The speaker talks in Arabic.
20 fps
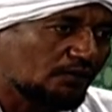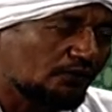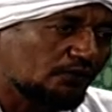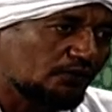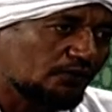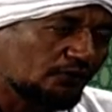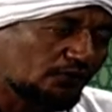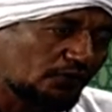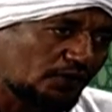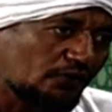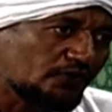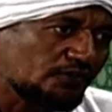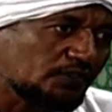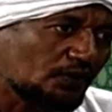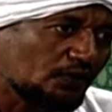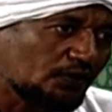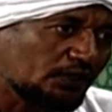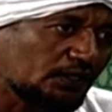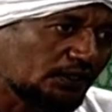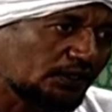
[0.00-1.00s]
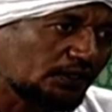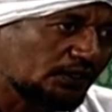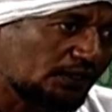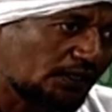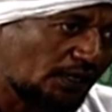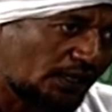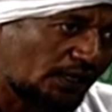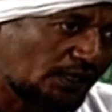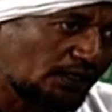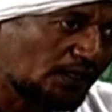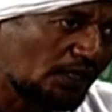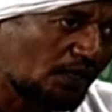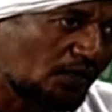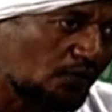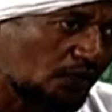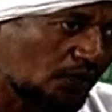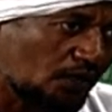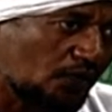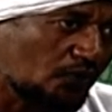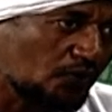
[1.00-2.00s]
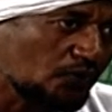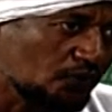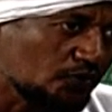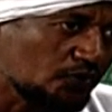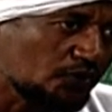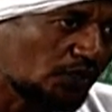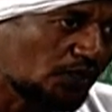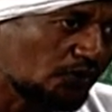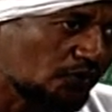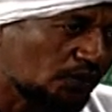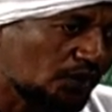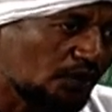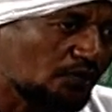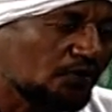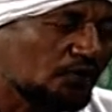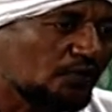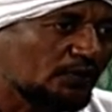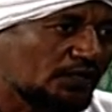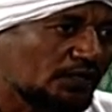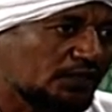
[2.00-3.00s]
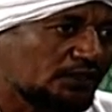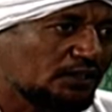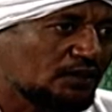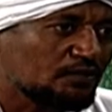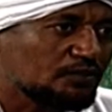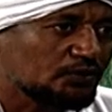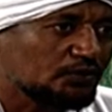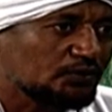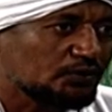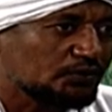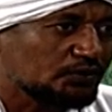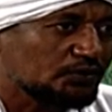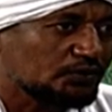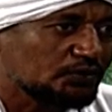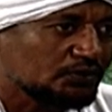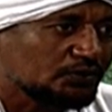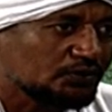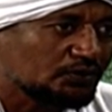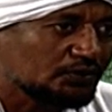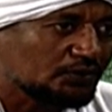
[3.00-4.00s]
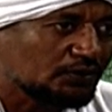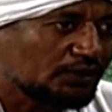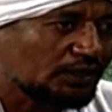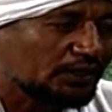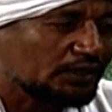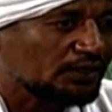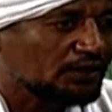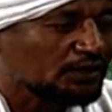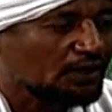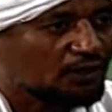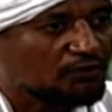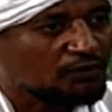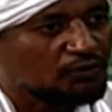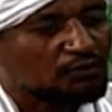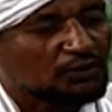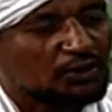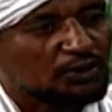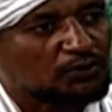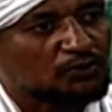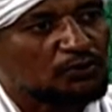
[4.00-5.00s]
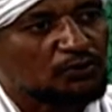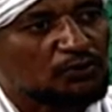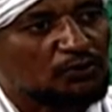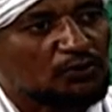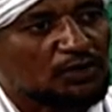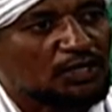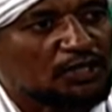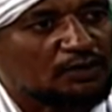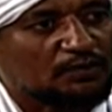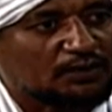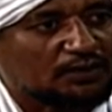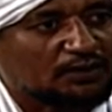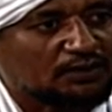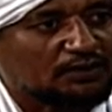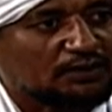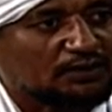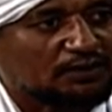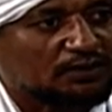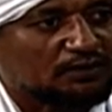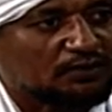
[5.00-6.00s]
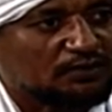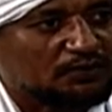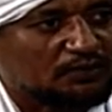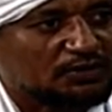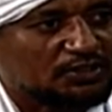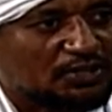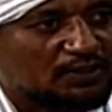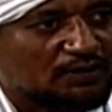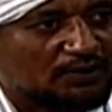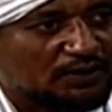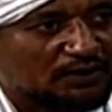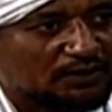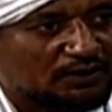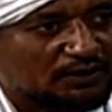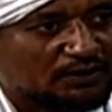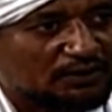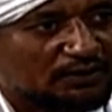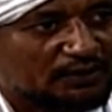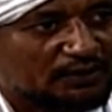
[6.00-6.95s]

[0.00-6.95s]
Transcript: في نفس الوقت هي حيه واخوه ذاته ابو البنات ديل موجود لكن كلفته قد يكون هو الاكبر وما شابه ذلك